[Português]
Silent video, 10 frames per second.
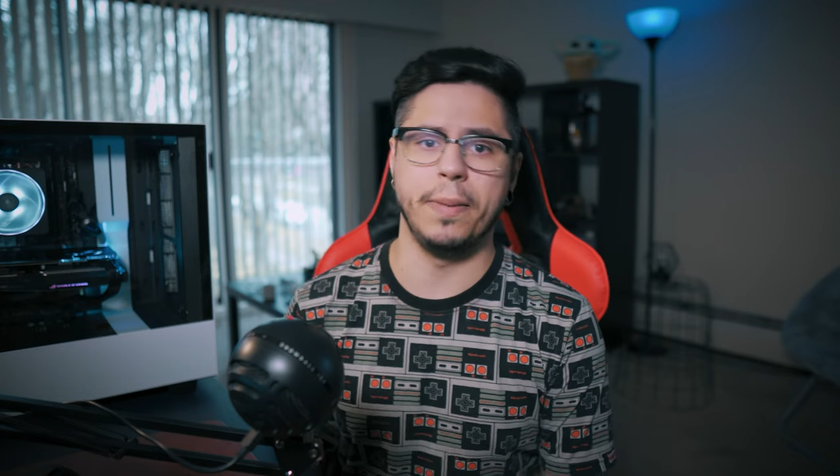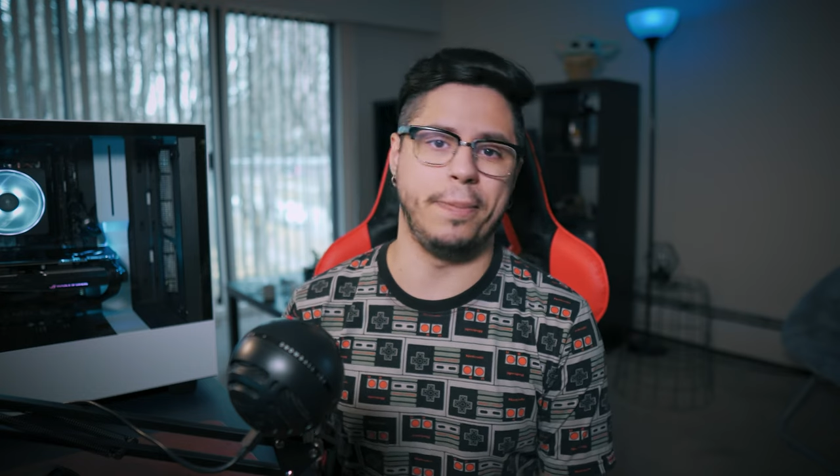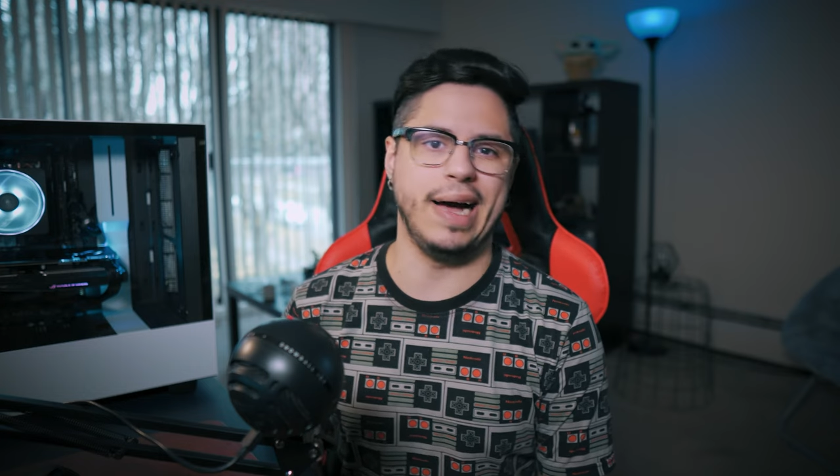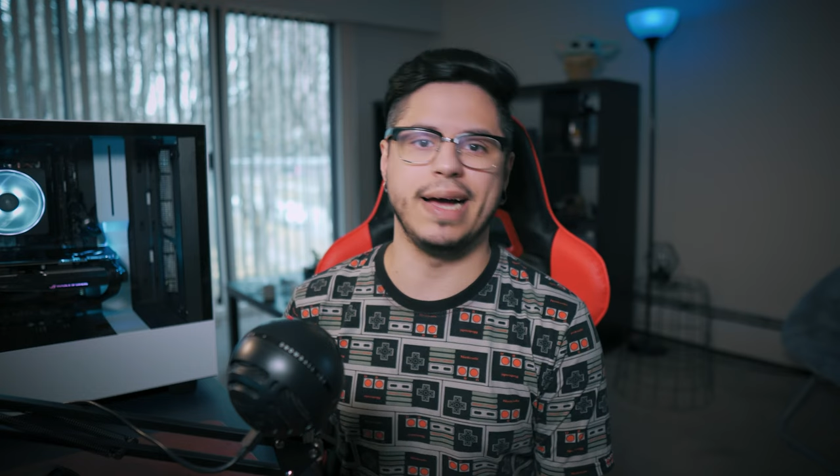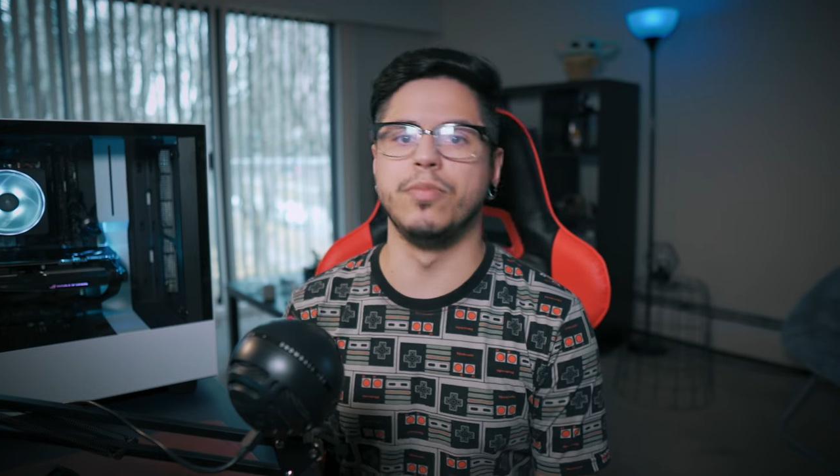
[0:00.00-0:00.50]

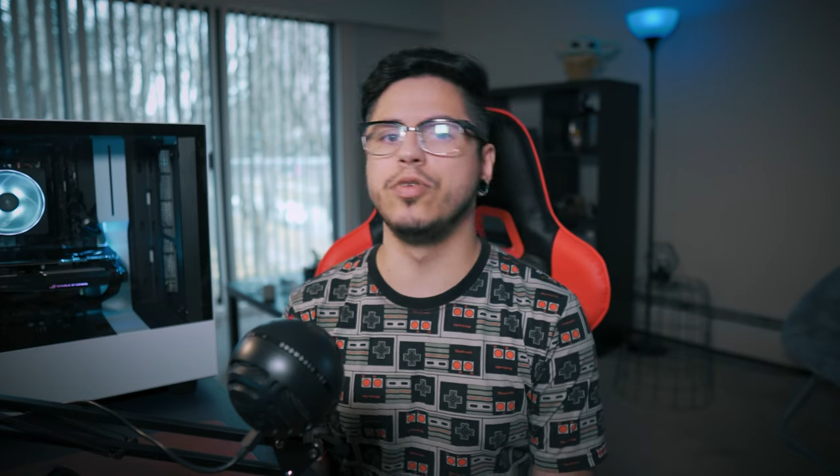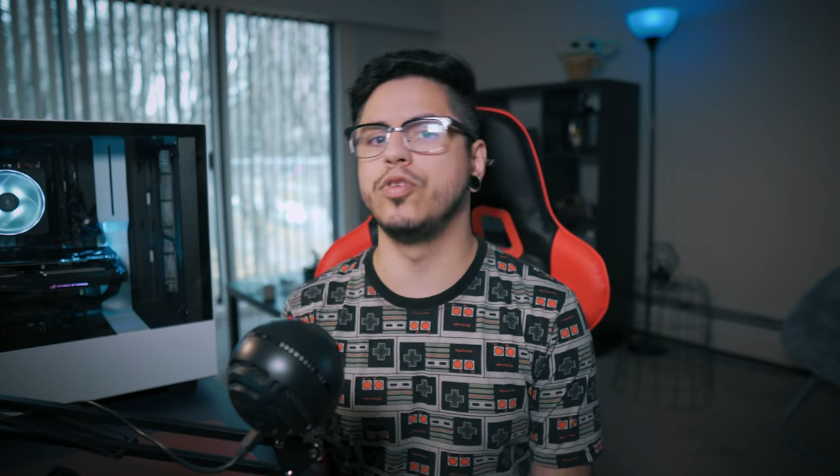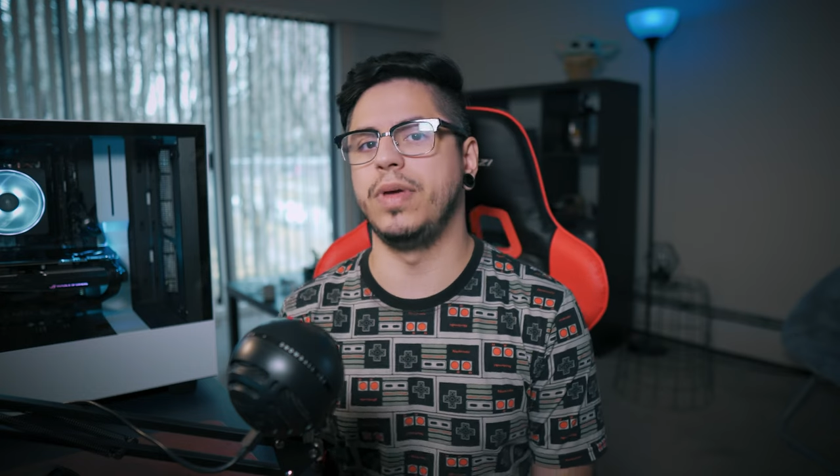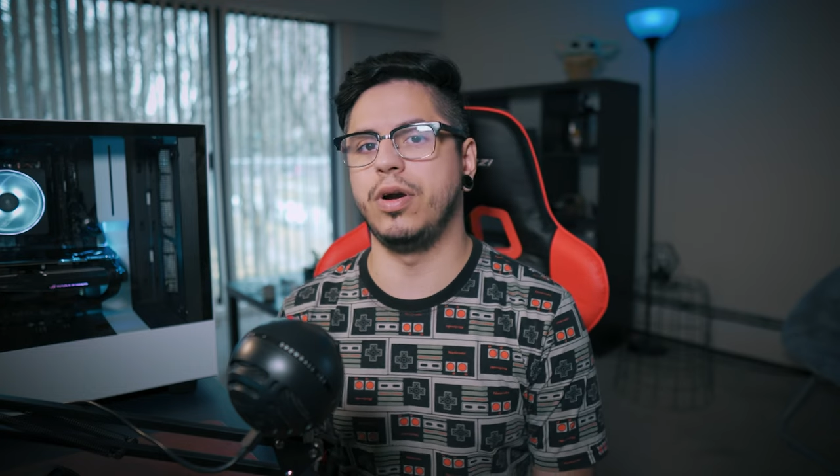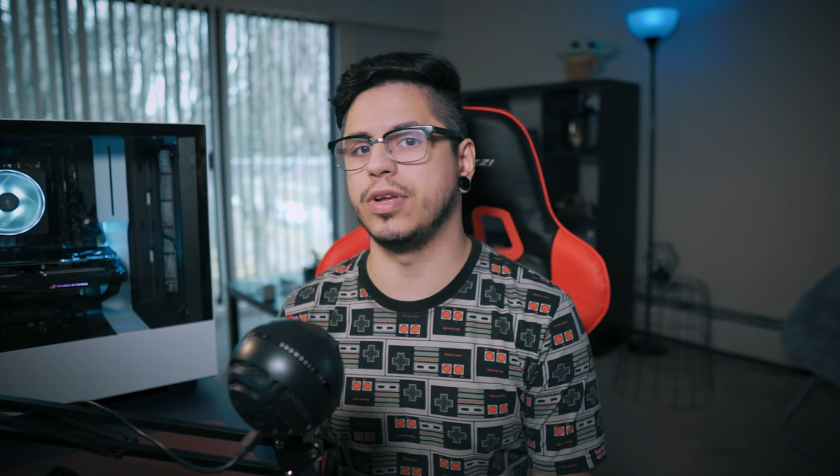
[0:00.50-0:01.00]
paga
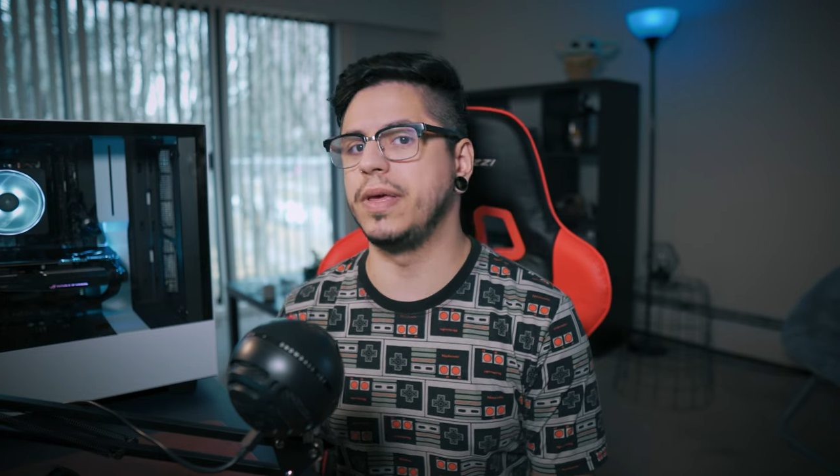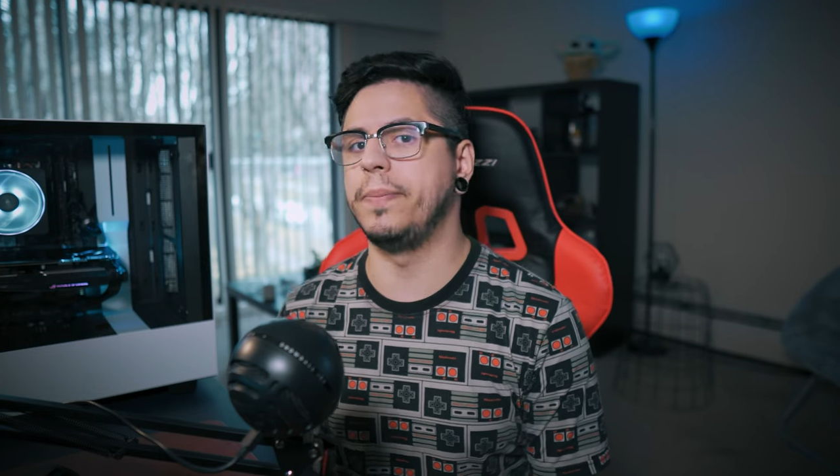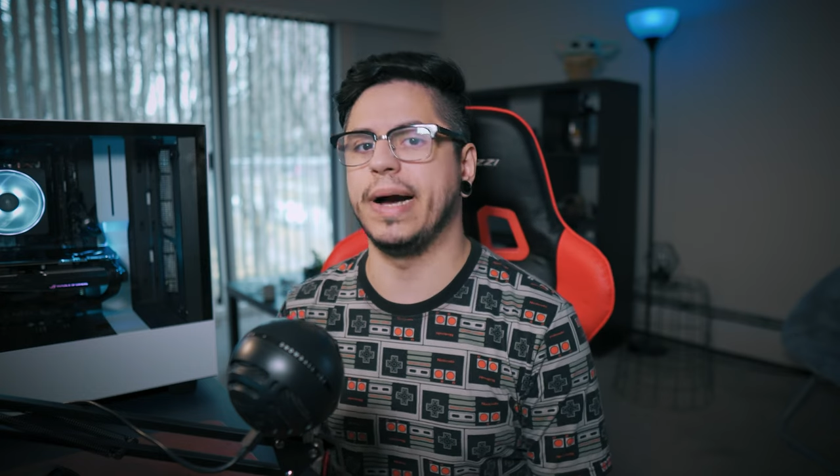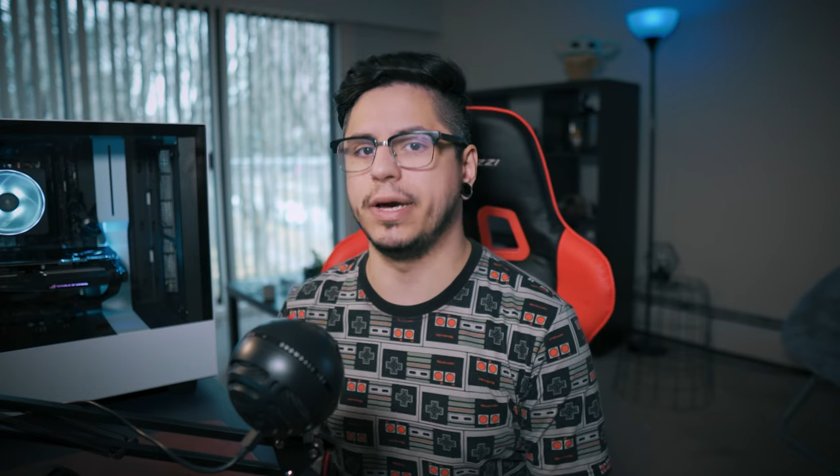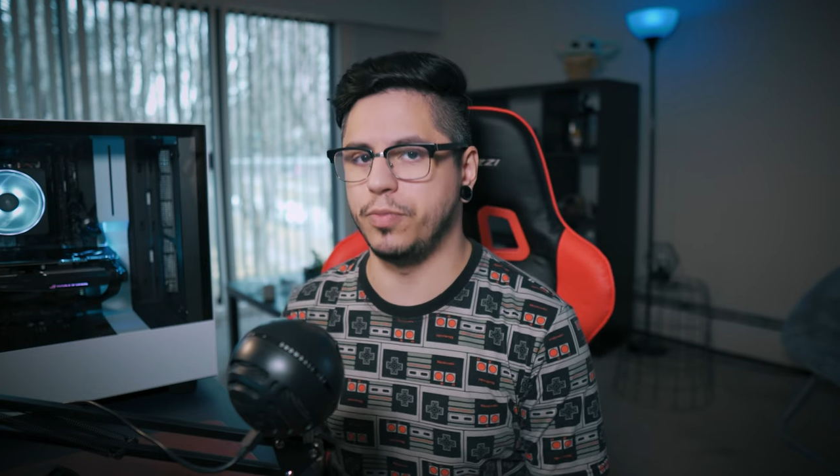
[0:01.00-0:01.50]
muito melhor do que
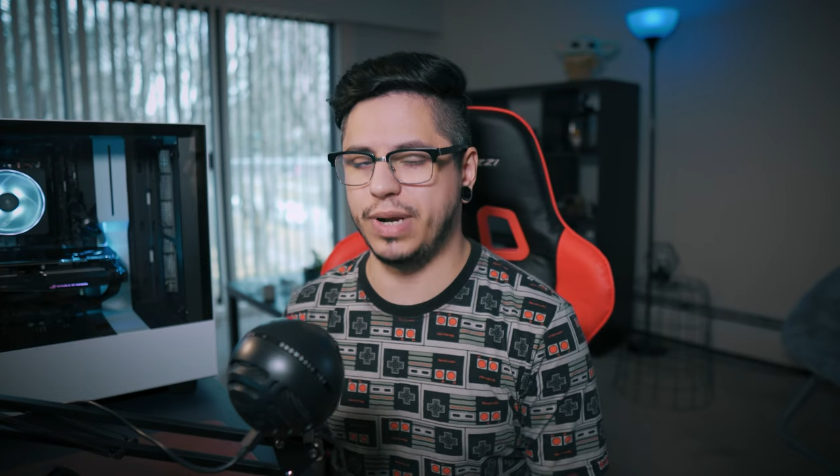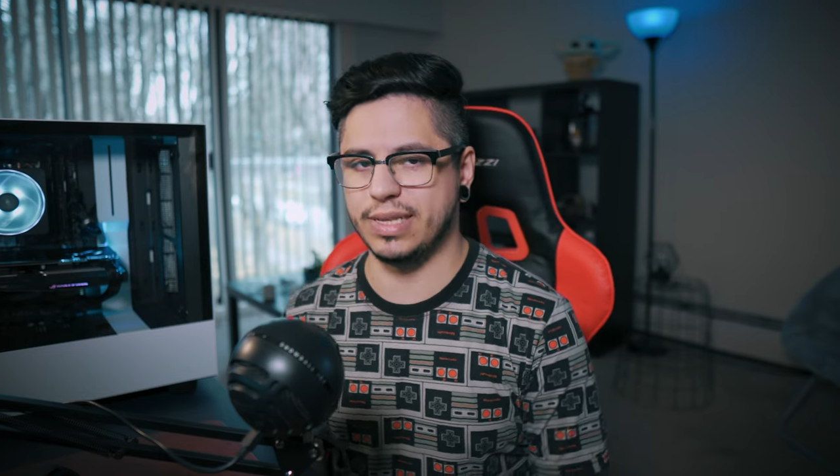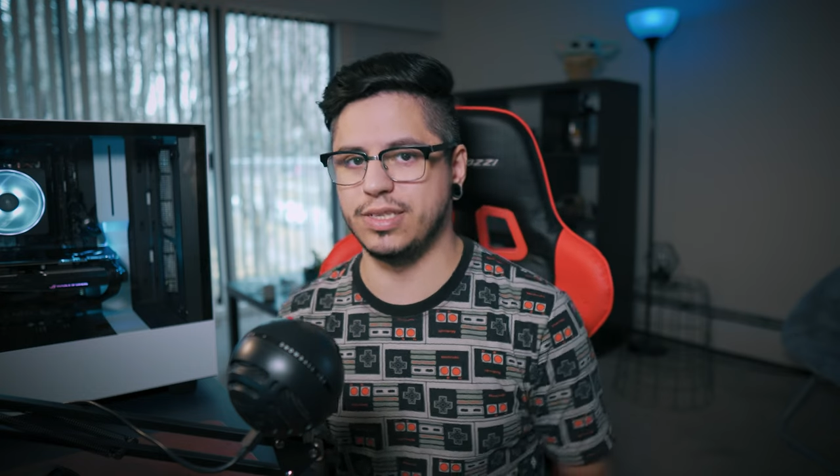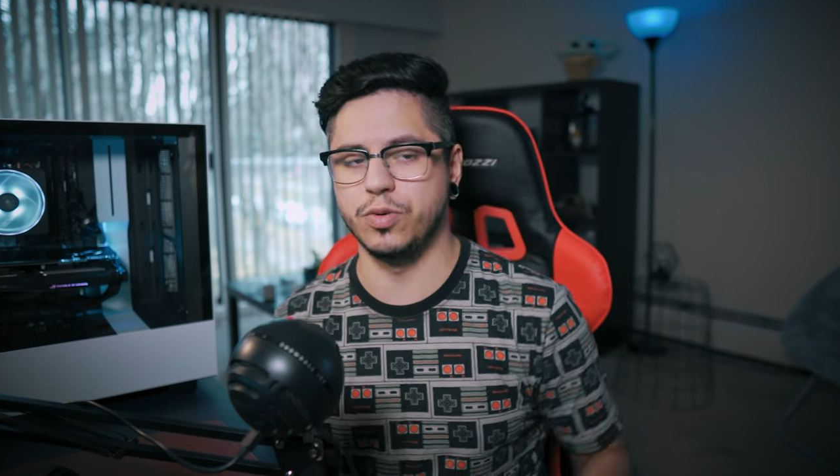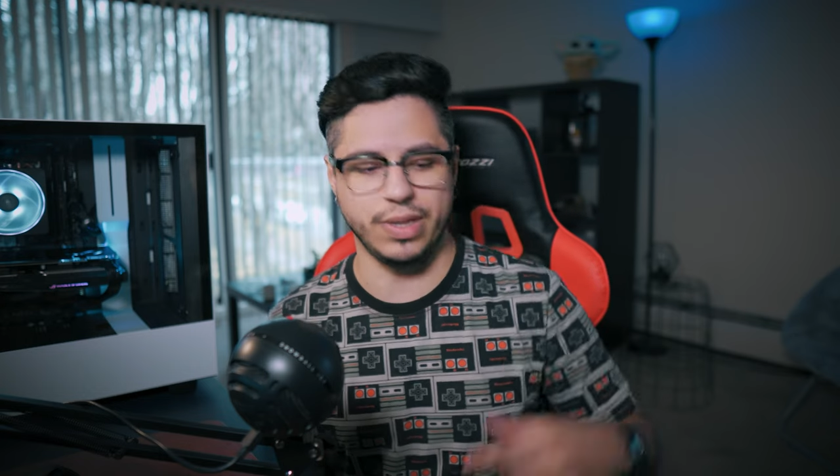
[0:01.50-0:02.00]
paga no
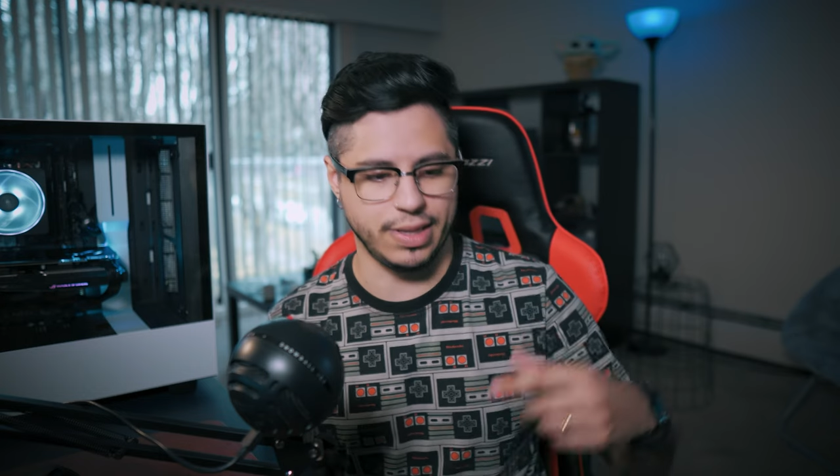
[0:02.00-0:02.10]
Brasil.